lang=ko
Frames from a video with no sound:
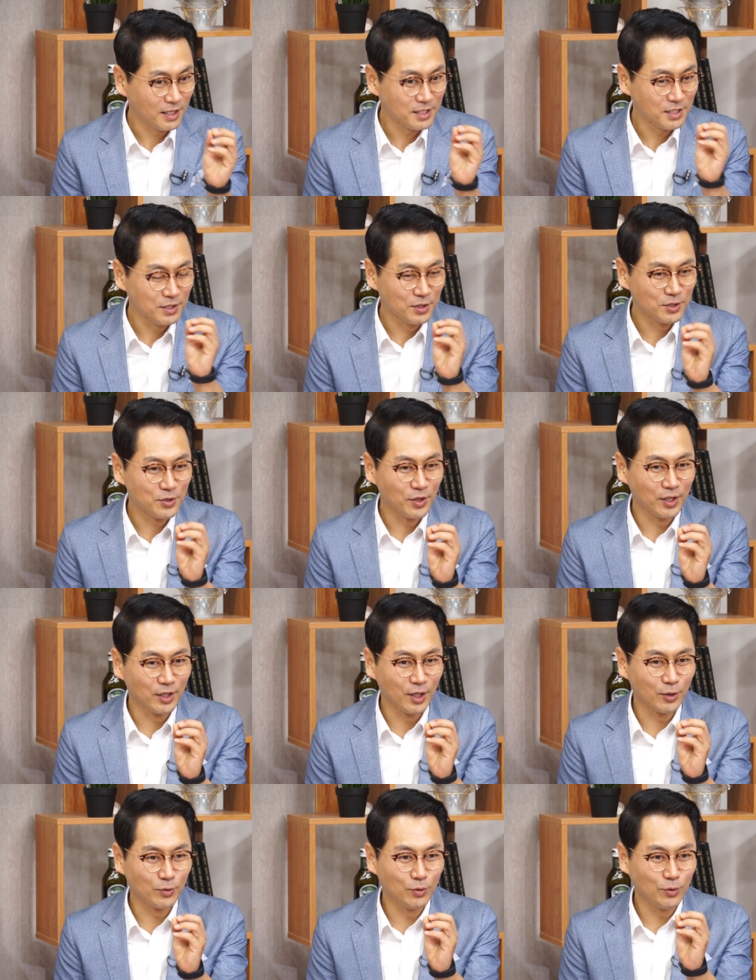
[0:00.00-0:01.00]
신경
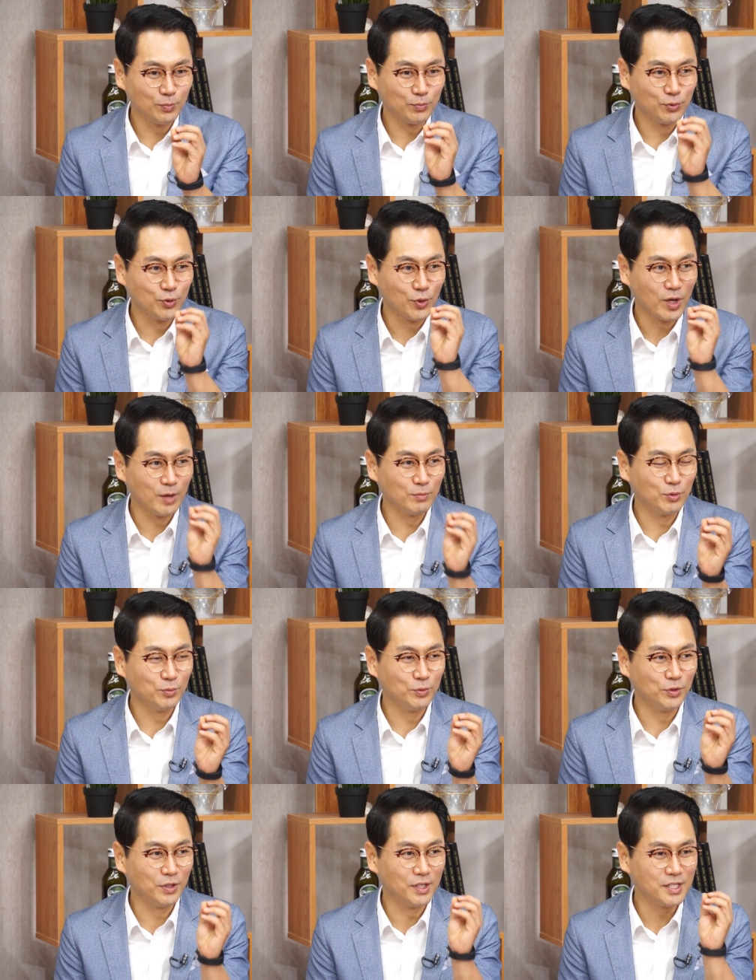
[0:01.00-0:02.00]
써야 되고 네. 부족한
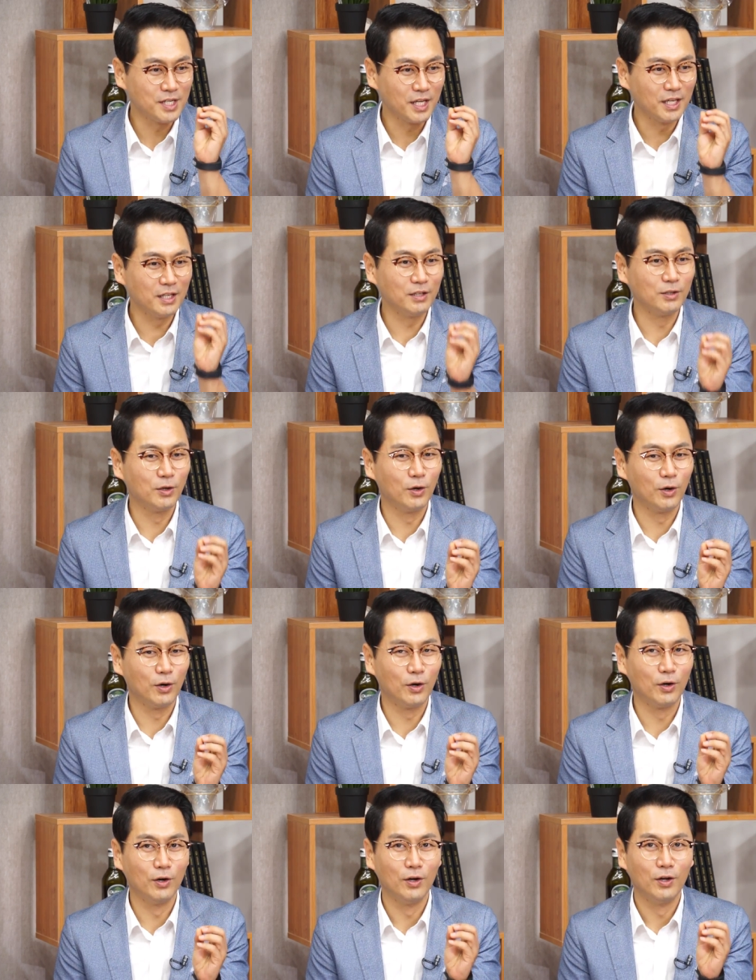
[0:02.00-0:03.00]
부분들을 챙기는
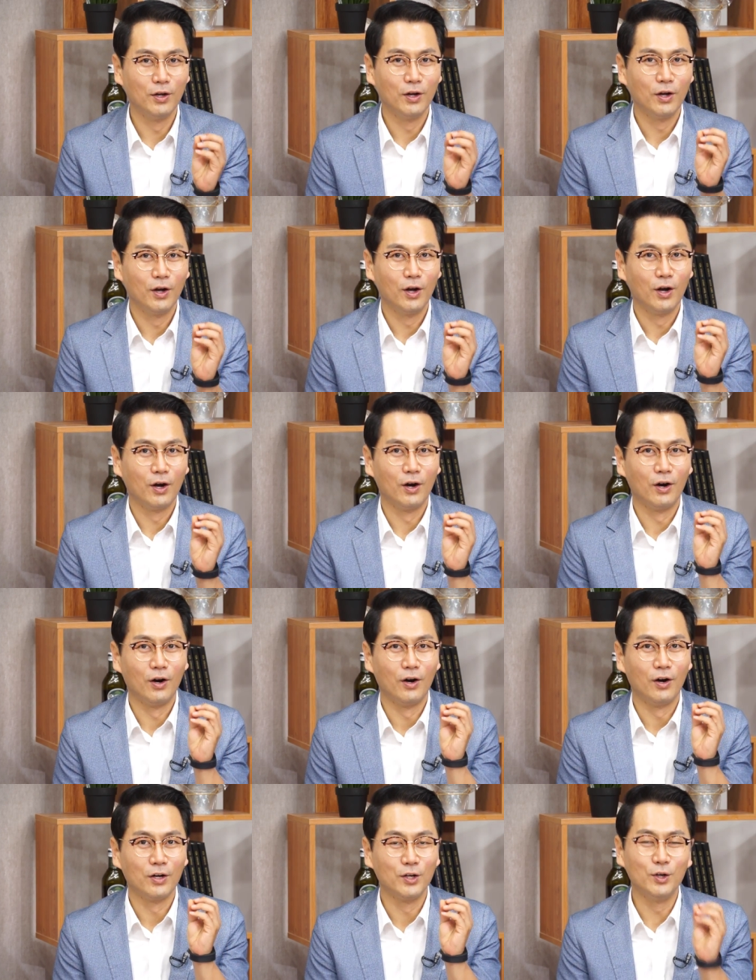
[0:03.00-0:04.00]
거.
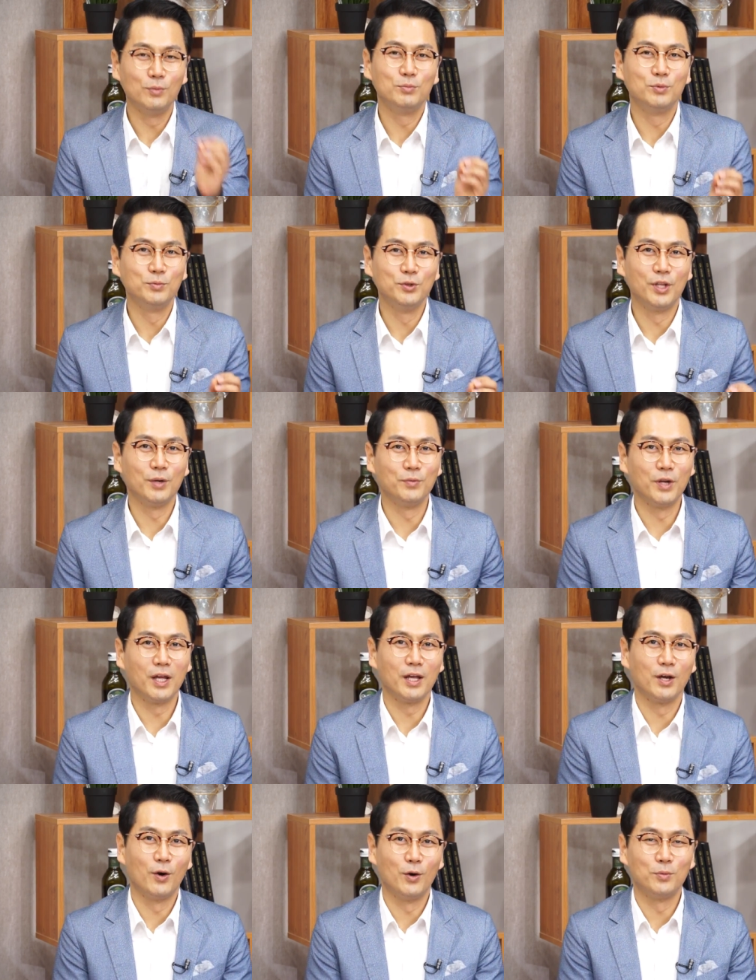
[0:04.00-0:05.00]
어, 이런 부분
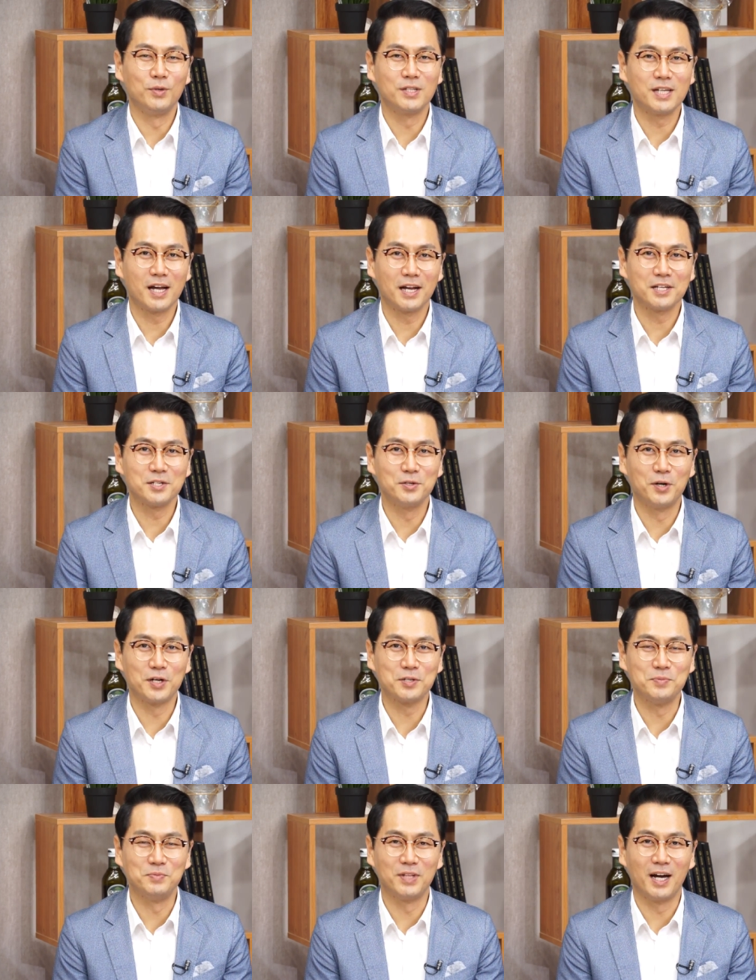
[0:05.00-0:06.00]
때문에 영업을 잘하신 것
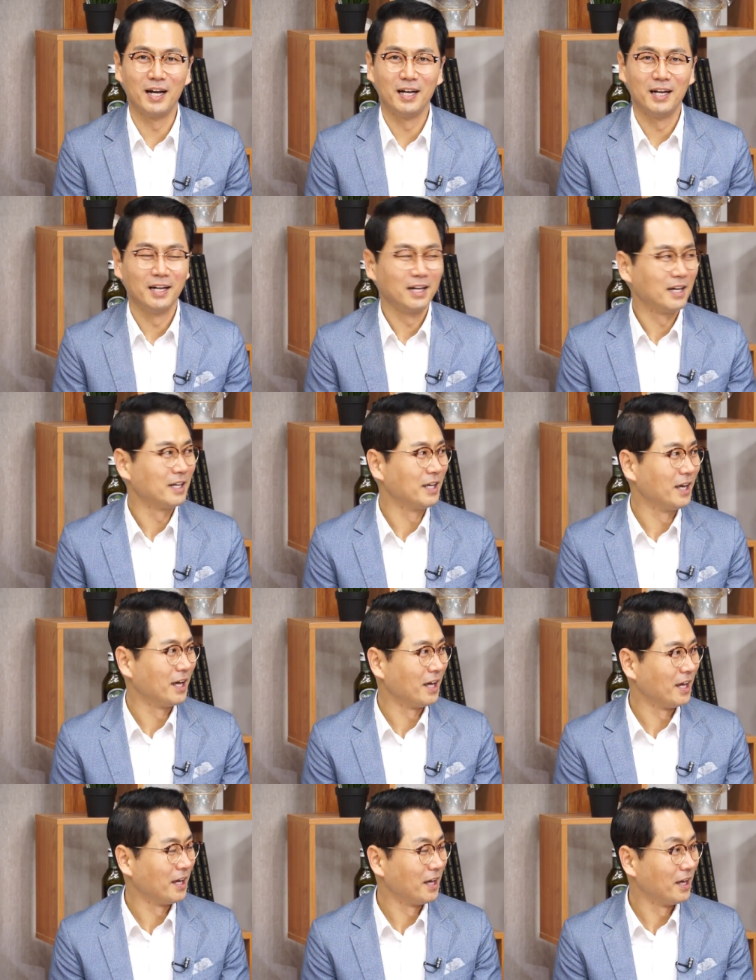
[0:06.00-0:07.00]
같습니다. 아니 그
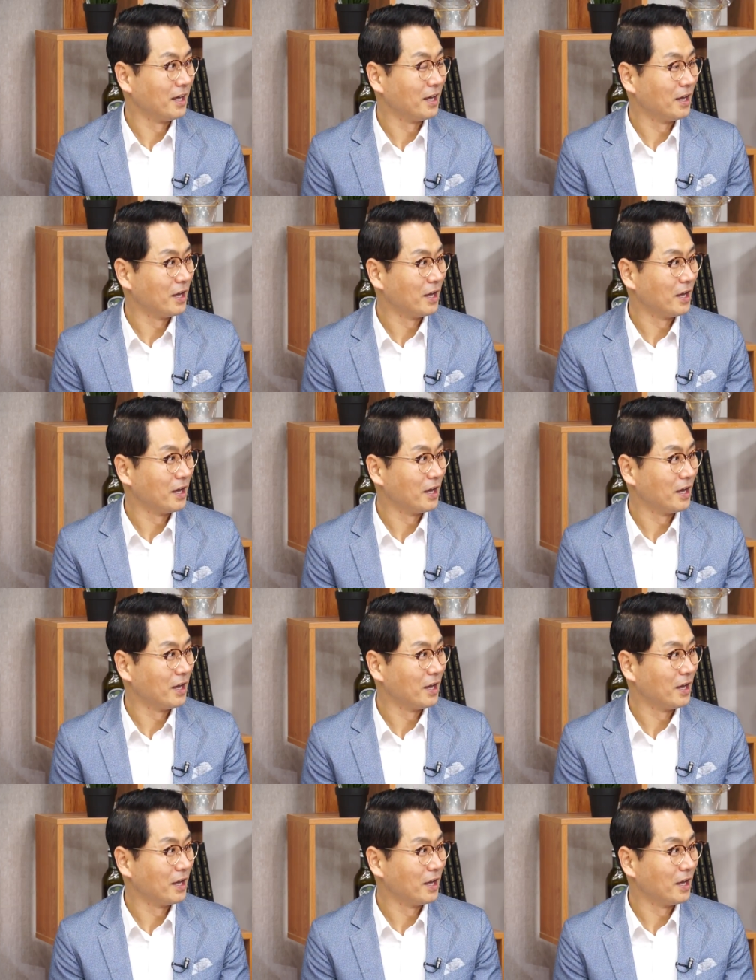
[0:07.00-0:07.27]
예. 부분에 대한 또